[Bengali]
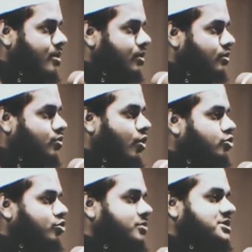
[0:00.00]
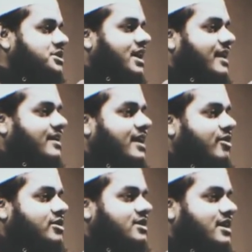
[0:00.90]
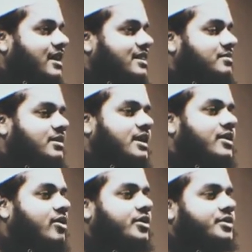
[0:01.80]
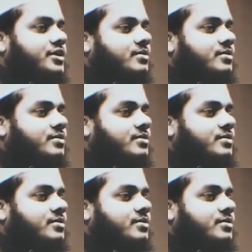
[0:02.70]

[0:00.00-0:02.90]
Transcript: তো অত বেশি টাকার কারণে তার রাত্রেবেলা কি হয়নি